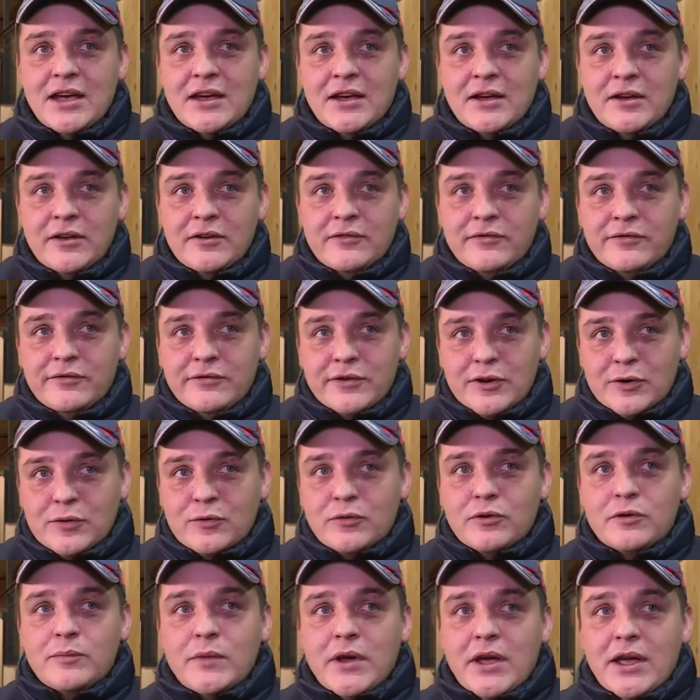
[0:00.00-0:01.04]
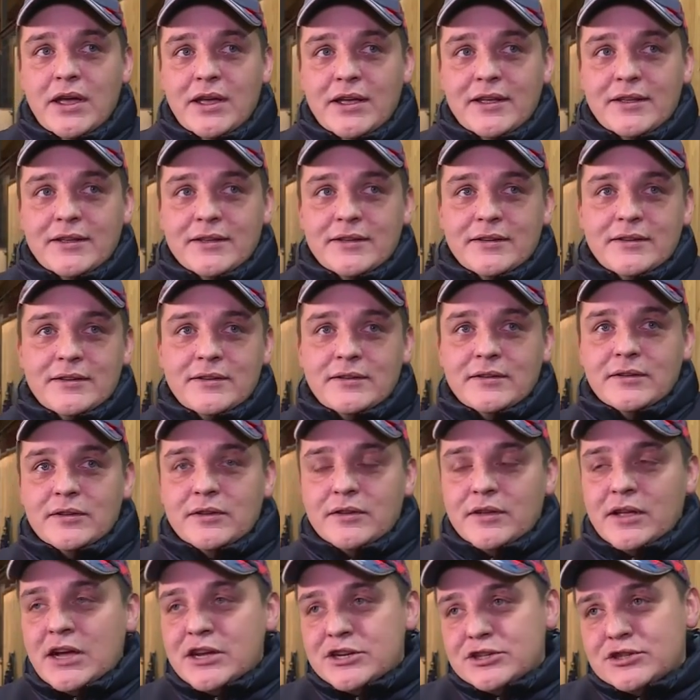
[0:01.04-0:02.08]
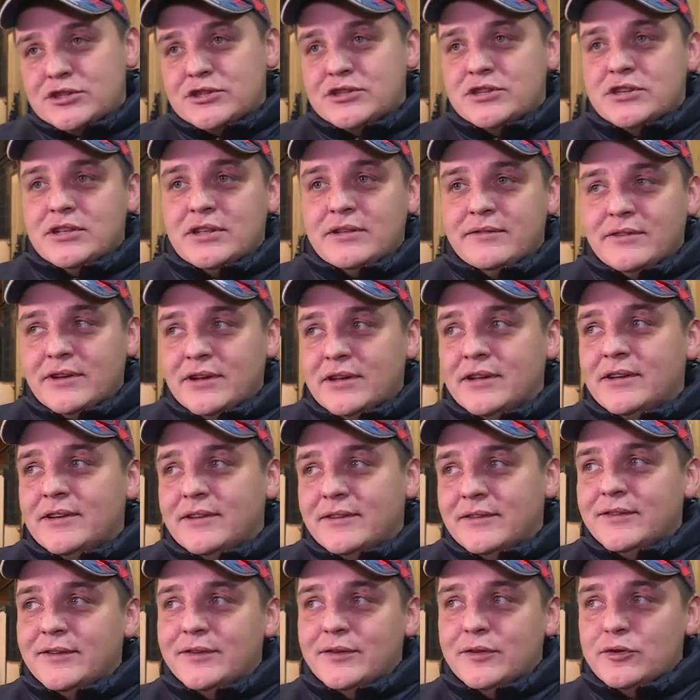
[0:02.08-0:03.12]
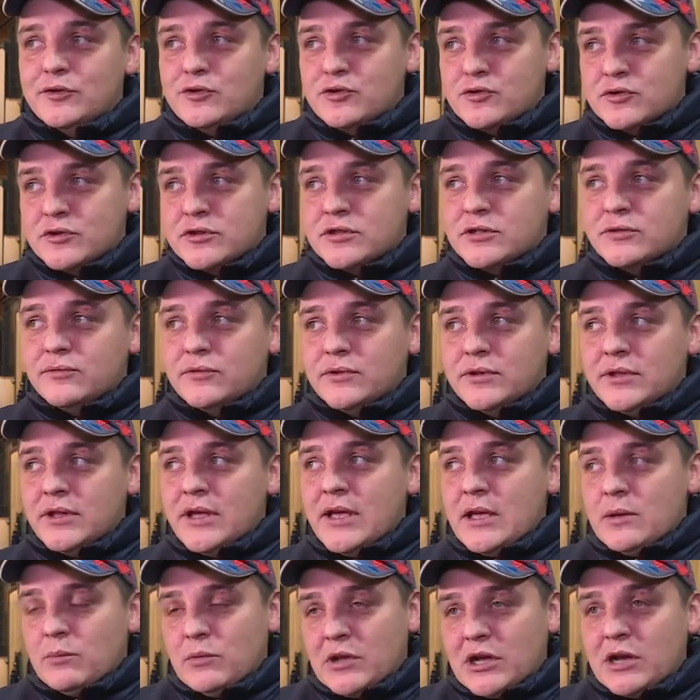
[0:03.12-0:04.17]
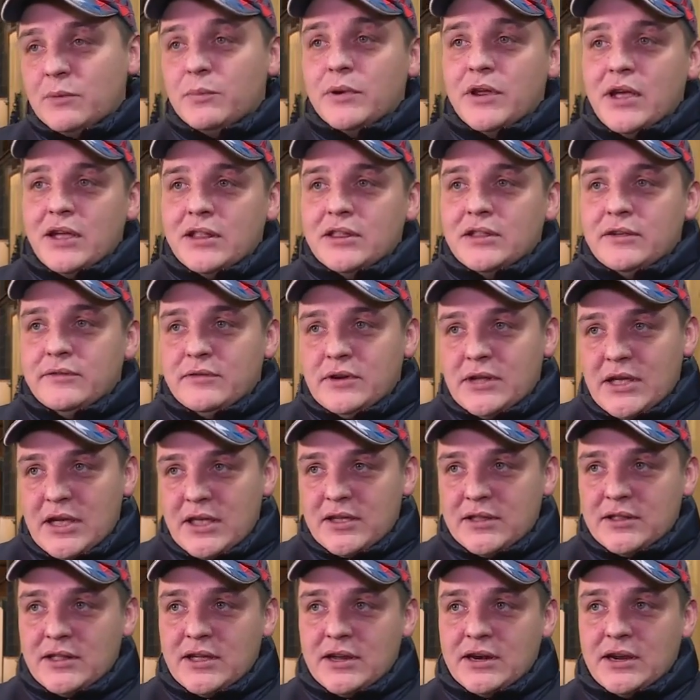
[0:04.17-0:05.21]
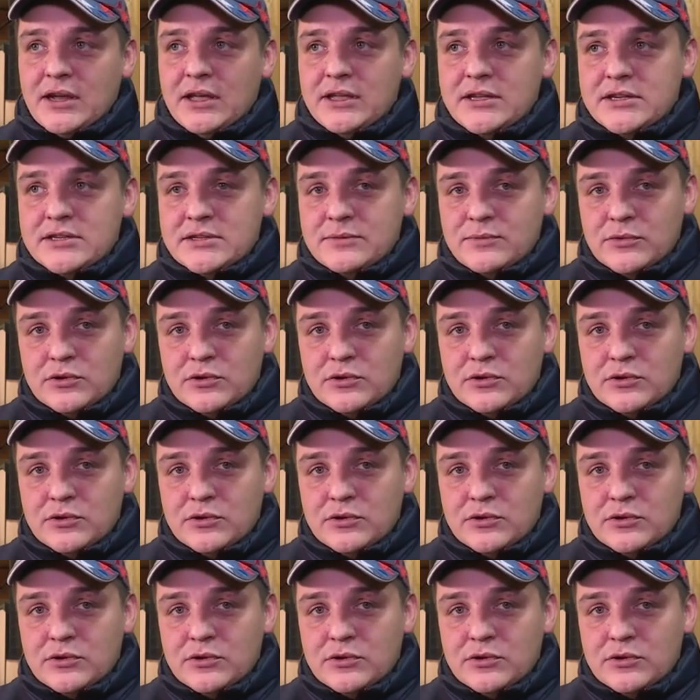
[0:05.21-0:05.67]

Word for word: а, верхом э, каждый человек э, чувствует благоприятное влияние на организм.